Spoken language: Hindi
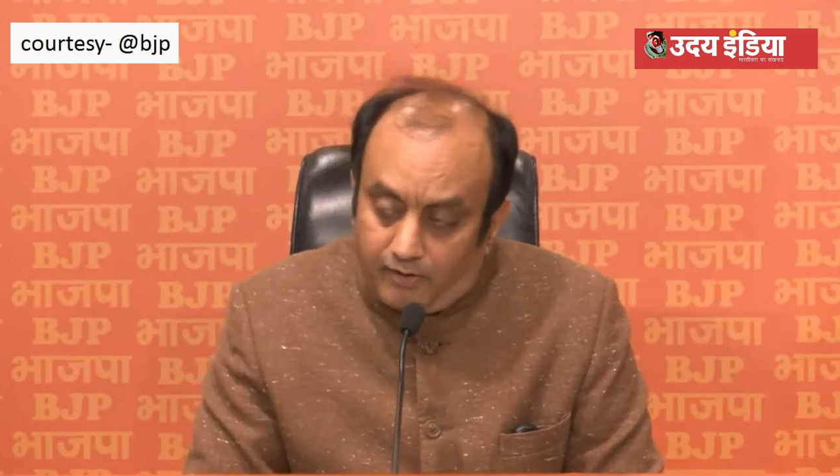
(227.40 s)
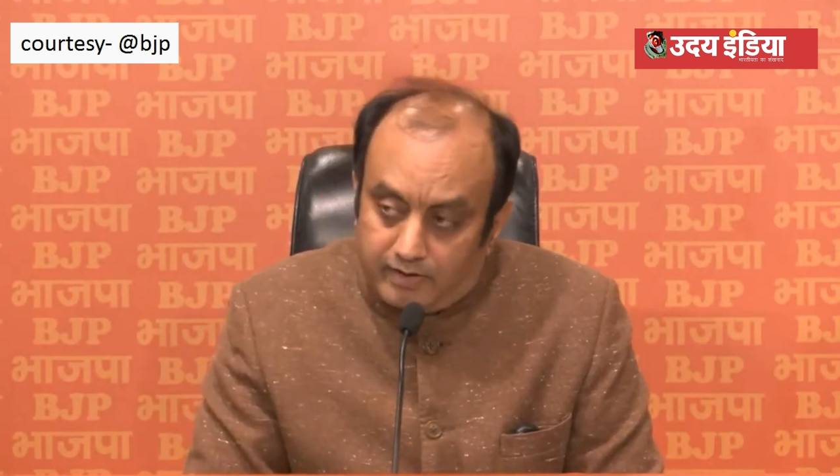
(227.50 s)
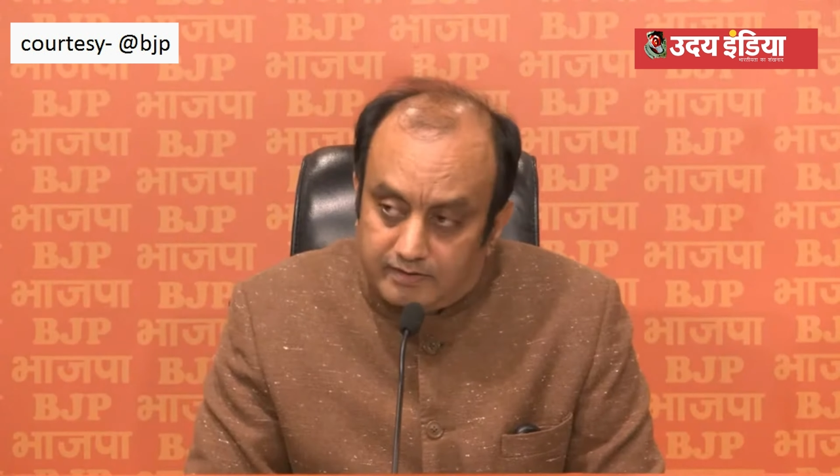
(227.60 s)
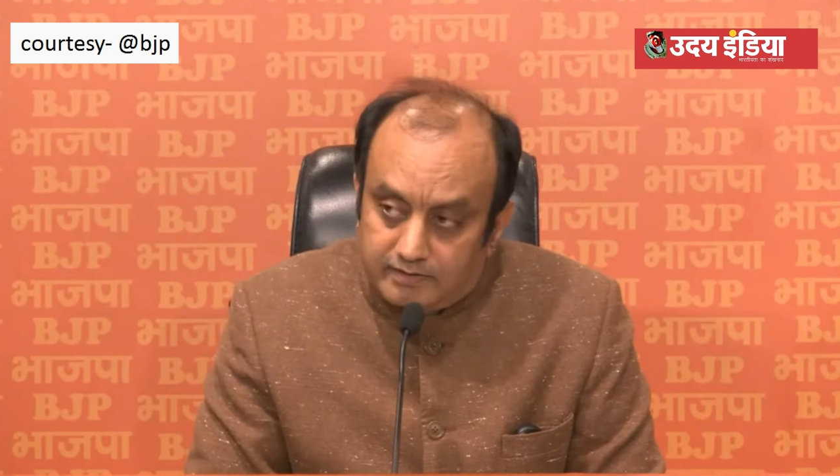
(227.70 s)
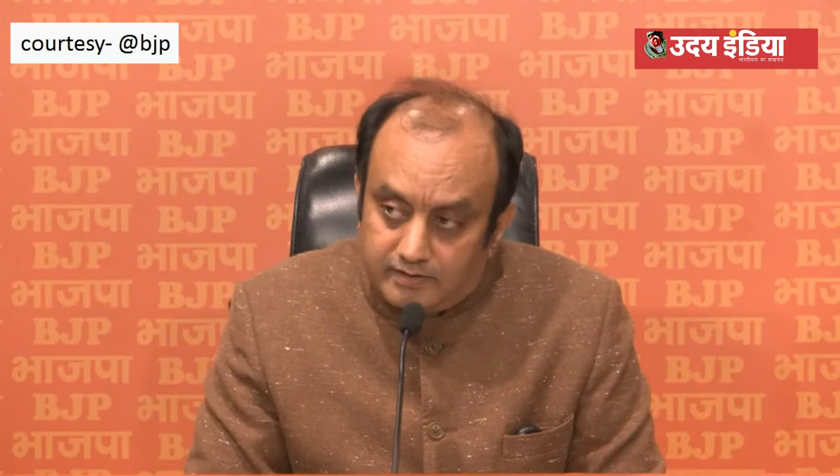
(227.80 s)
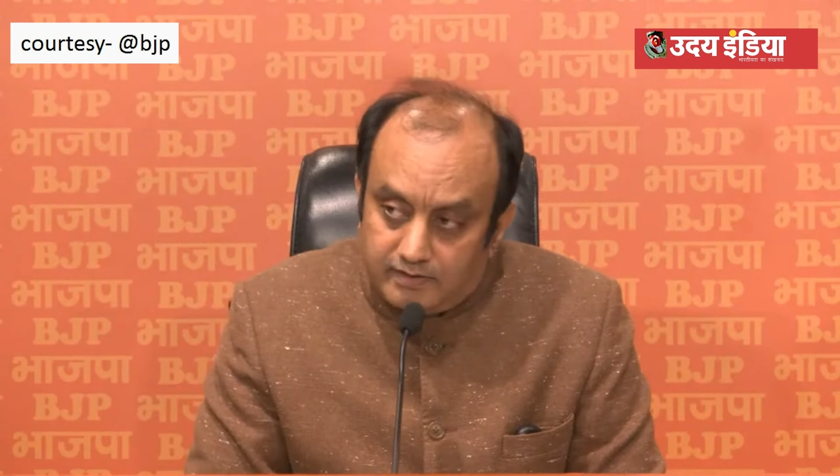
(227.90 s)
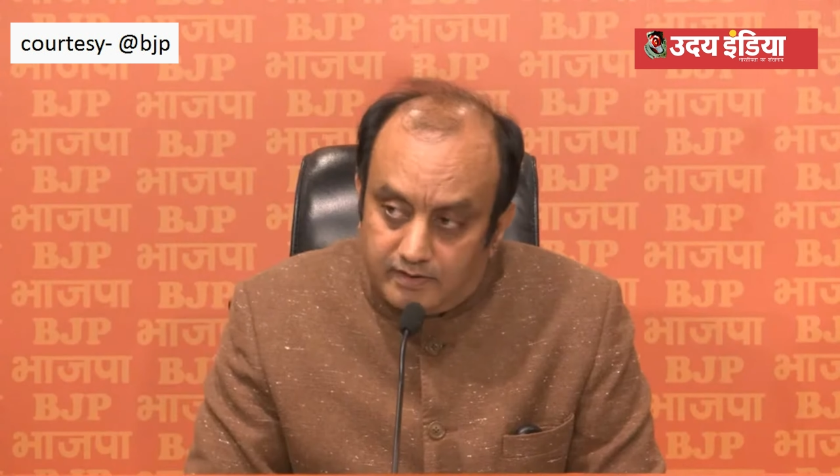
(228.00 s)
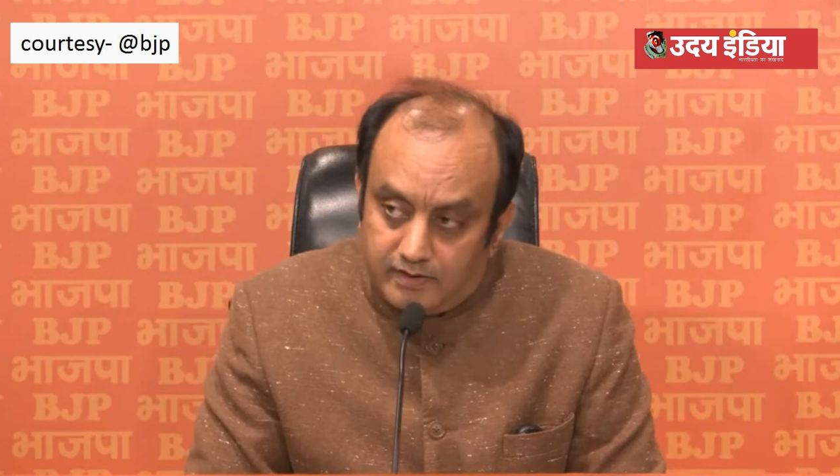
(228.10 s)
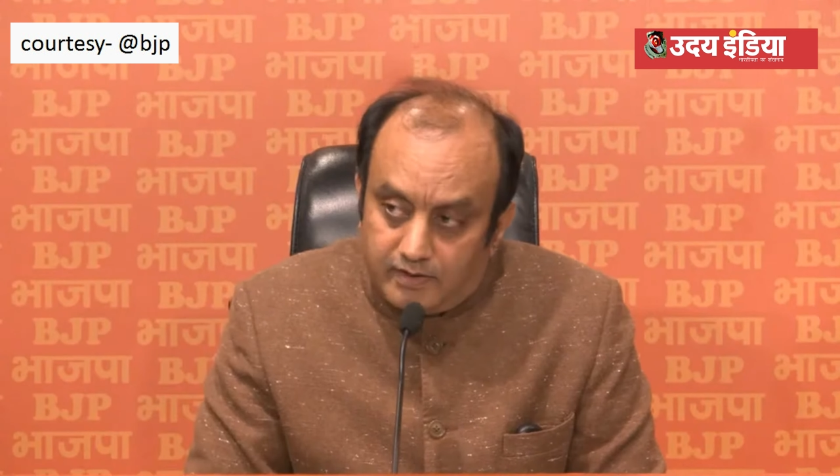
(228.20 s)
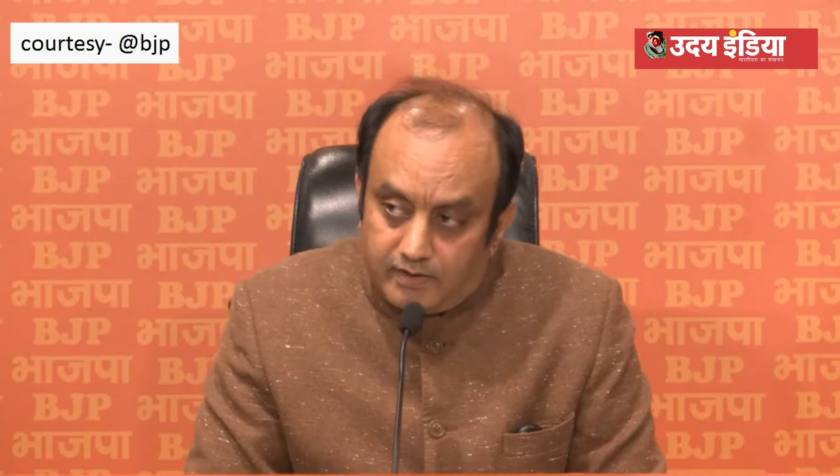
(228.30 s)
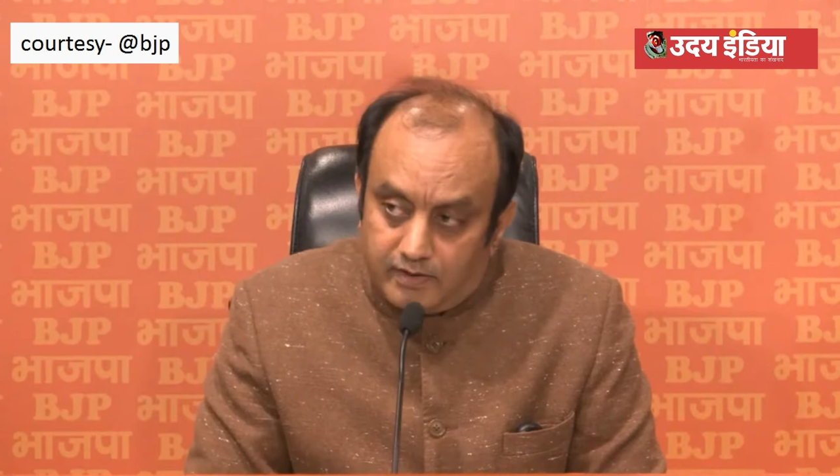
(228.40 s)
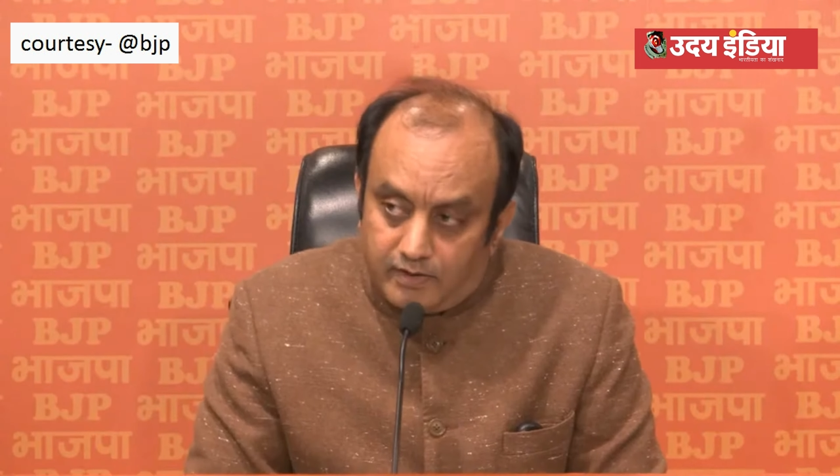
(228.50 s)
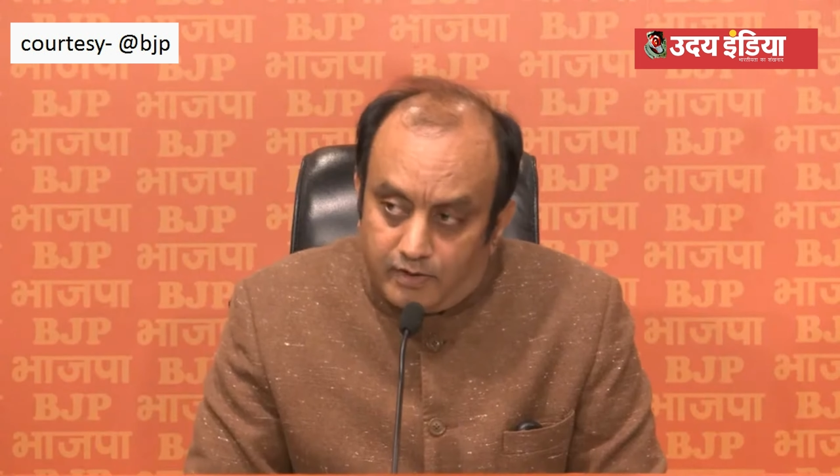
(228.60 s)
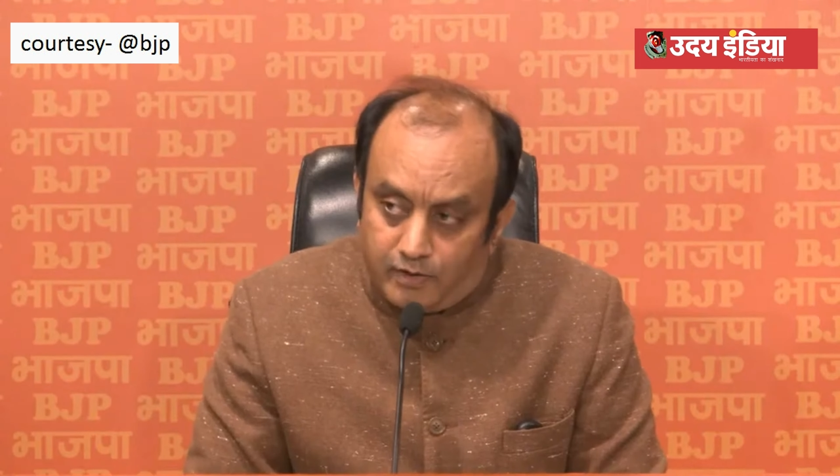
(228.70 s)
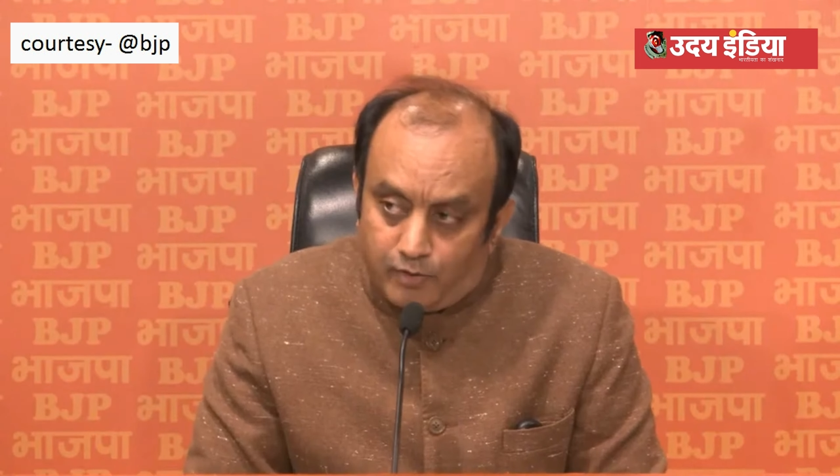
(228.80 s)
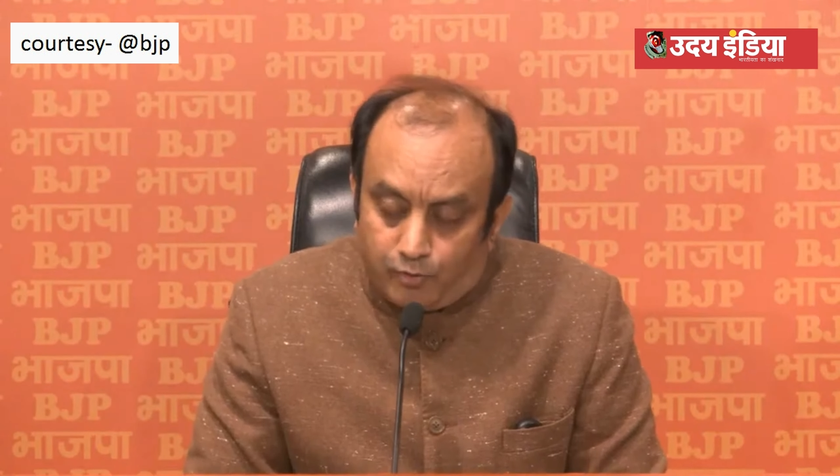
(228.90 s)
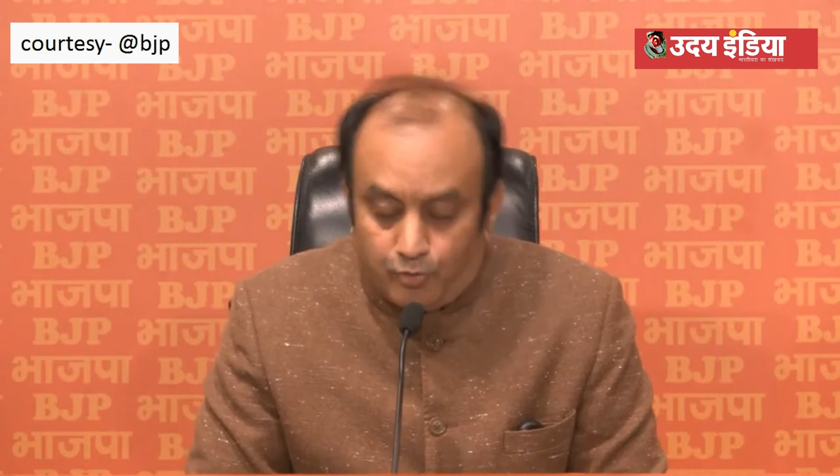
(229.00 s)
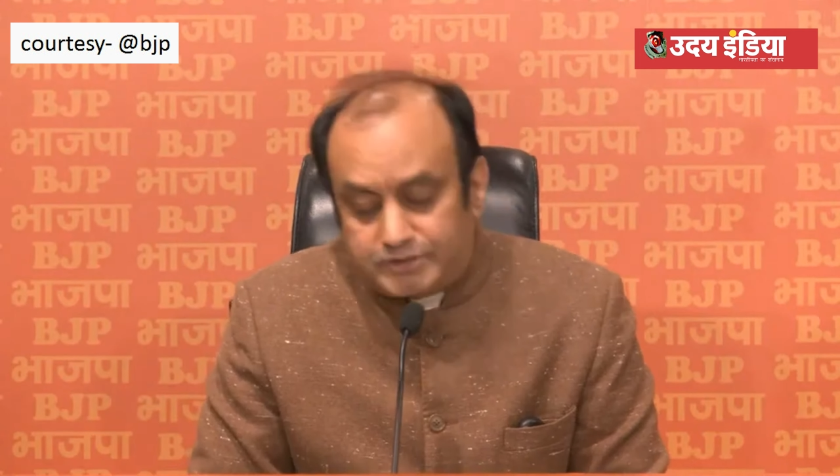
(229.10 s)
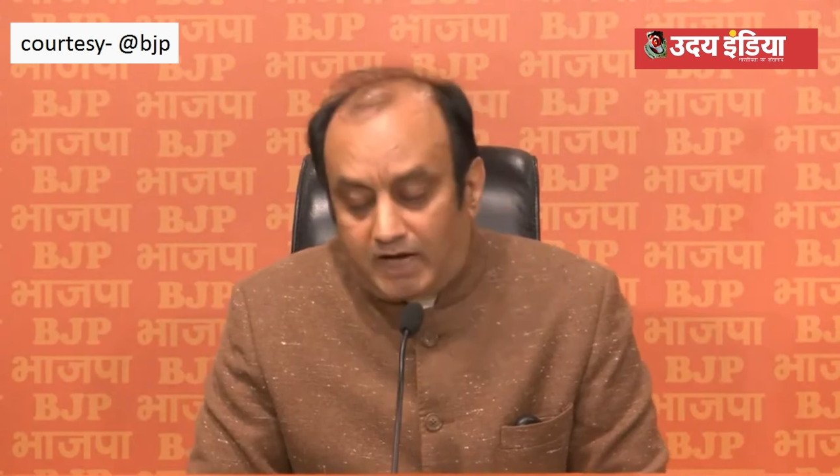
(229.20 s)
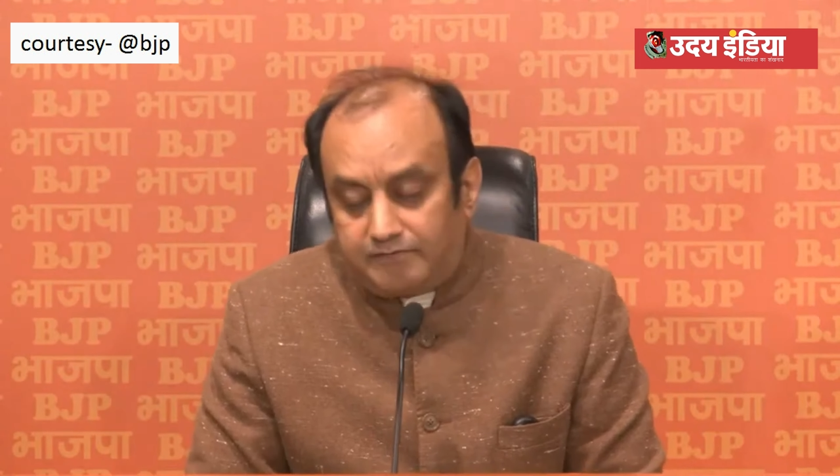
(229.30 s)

और उस